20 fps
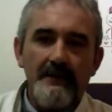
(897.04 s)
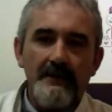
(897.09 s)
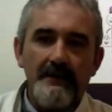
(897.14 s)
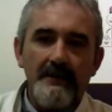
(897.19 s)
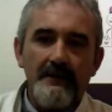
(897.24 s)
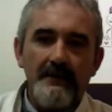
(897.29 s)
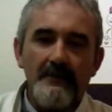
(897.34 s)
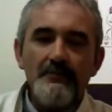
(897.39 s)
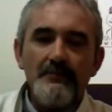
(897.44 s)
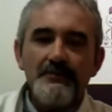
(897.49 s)

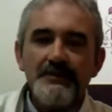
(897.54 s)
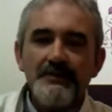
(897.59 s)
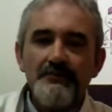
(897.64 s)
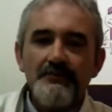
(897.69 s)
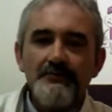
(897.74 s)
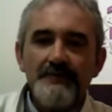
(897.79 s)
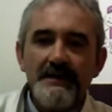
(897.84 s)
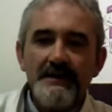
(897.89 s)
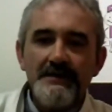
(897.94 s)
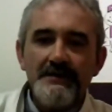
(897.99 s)
¿cómo se nutre el
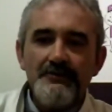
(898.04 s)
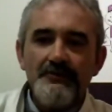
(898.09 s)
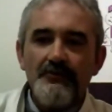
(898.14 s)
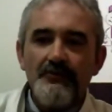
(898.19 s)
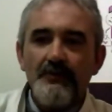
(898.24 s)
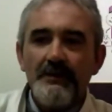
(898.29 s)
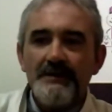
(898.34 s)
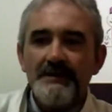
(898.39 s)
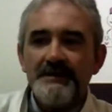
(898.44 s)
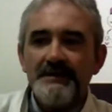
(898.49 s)
niño? ¿Cuál
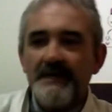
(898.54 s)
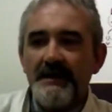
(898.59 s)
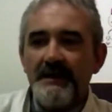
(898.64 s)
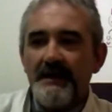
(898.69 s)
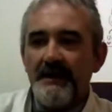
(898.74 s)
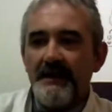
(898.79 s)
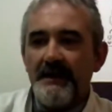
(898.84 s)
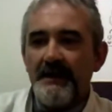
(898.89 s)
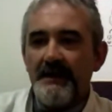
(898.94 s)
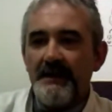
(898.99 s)
sería el
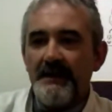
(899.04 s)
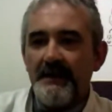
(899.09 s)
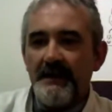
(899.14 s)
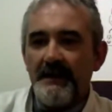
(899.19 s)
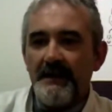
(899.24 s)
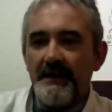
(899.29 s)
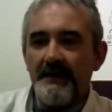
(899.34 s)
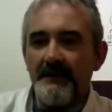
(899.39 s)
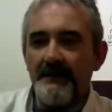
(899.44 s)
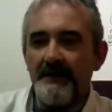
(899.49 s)

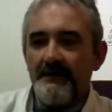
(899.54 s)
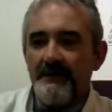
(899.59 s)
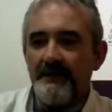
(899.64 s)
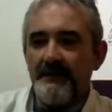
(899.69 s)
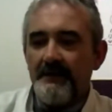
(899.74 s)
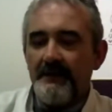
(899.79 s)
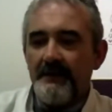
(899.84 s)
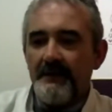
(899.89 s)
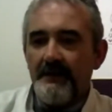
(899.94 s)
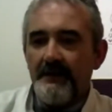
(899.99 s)
ideal?
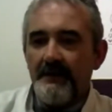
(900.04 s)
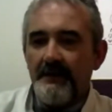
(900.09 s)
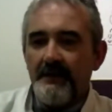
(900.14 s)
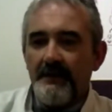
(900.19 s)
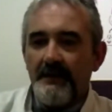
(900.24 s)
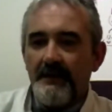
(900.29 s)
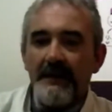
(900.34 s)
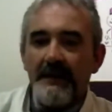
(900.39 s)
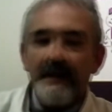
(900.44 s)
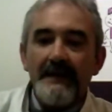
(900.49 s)
La
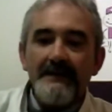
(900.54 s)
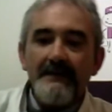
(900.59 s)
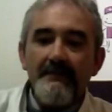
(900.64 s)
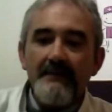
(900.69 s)
lactancia